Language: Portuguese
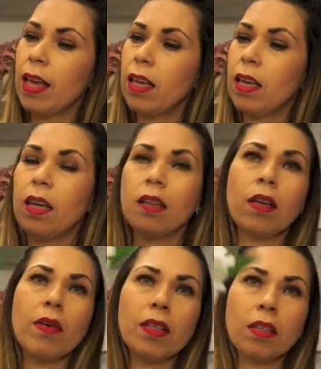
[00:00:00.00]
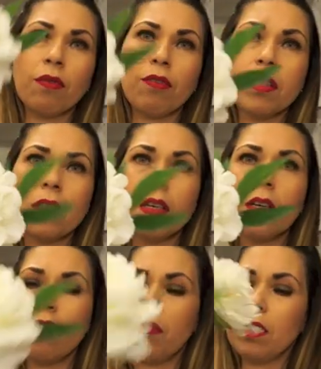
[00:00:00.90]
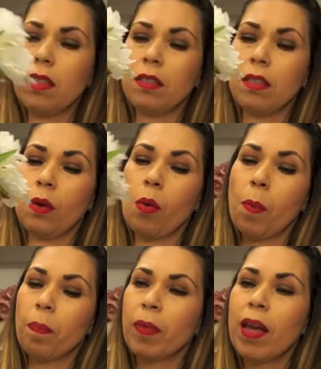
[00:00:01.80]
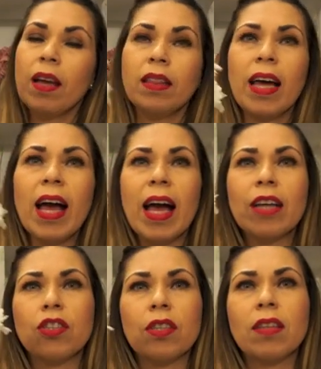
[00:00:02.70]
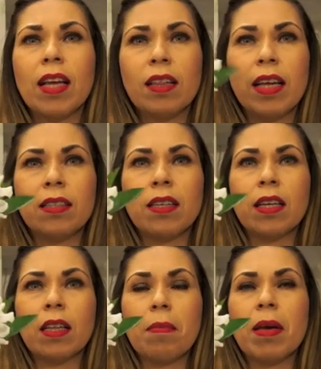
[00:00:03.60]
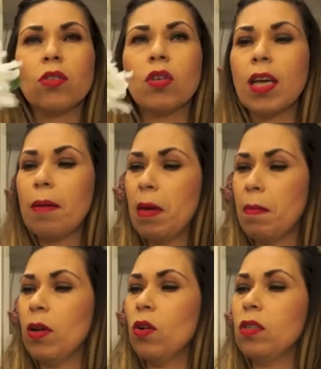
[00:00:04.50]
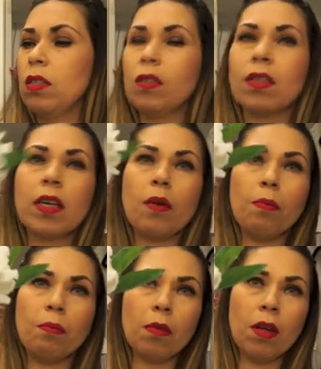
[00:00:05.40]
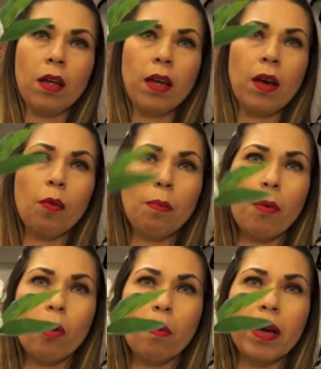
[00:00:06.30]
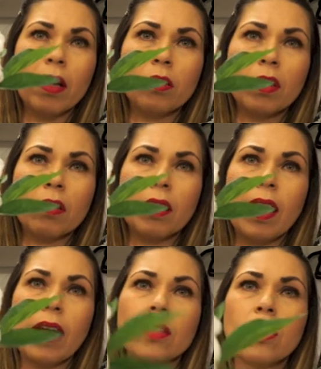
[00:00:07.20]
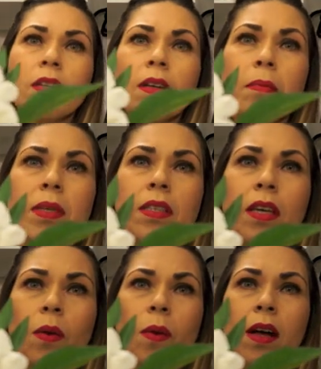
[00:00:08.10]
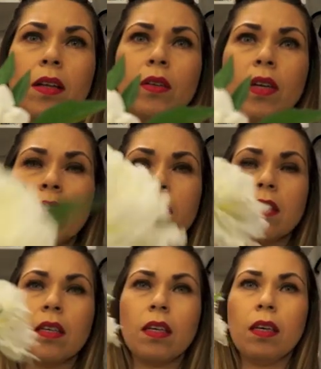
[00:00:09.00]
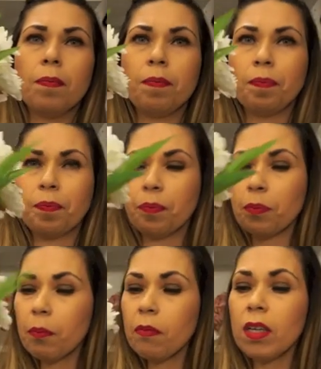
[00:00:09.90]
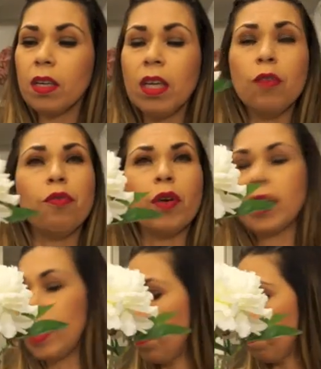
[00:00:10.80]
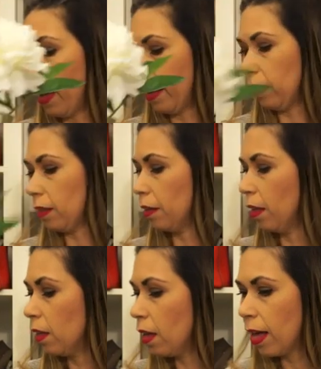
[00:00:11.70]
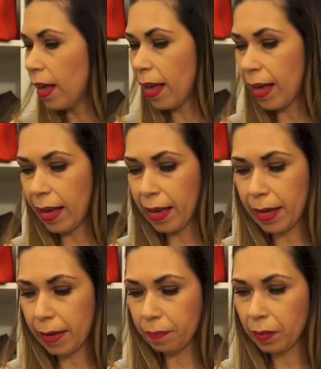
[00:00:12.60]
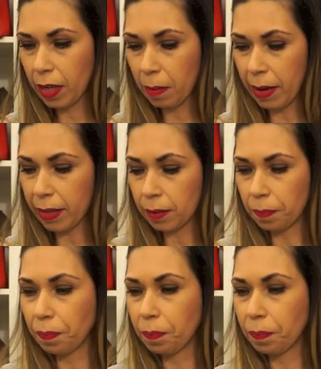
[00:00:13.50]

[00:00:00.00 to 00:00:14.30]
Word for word: E, então, esse aqui foi 5,95. Na Action tem desse aqui também, só que é bem menorzinho, esse aqui é um, é um pouco maior do que o da Action, mas eu adorei esse aqui. E foi da Lembacher. É, que mais?